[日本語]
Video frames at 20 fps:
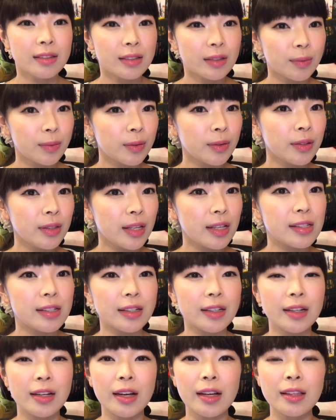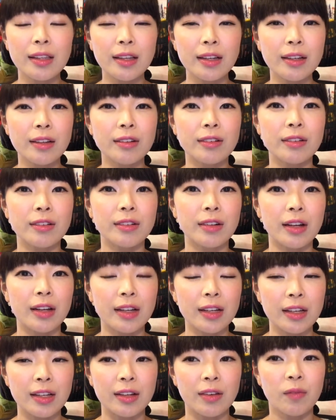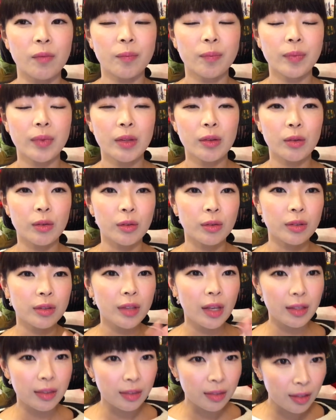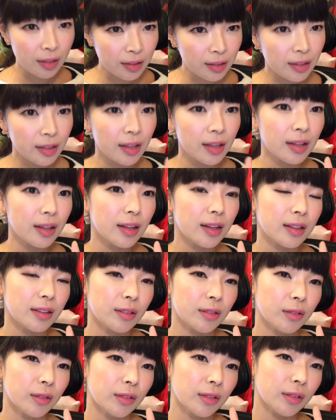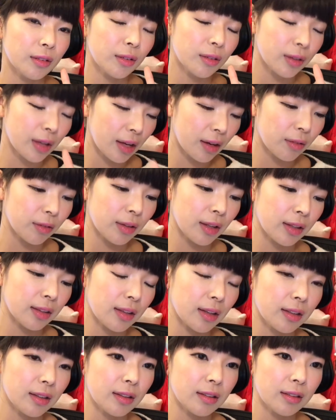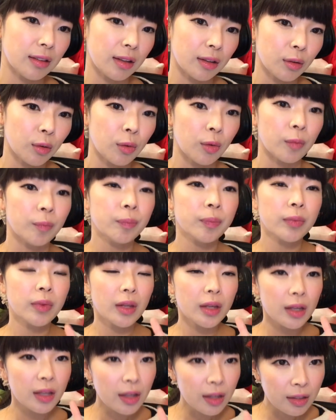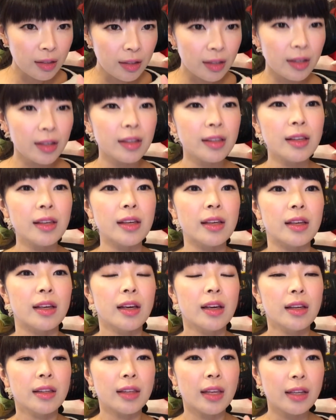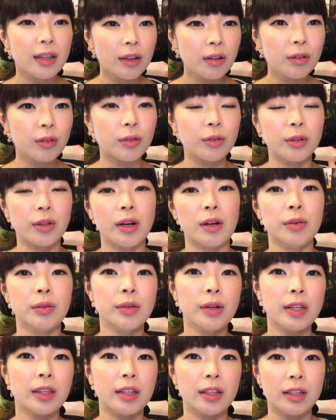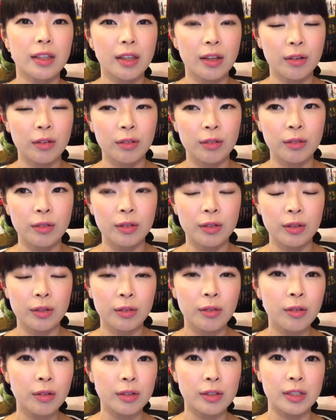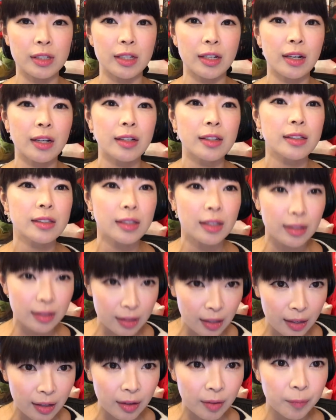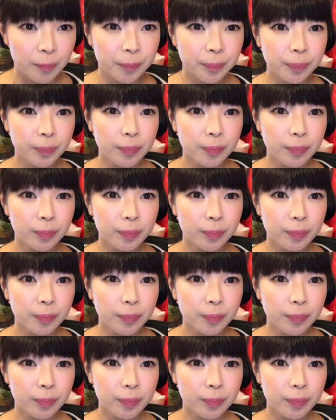自分で実感できるぐらいそのたった2年間のお稽古だったんですけど日に日にできることが増えてきてるのをすごく実感していて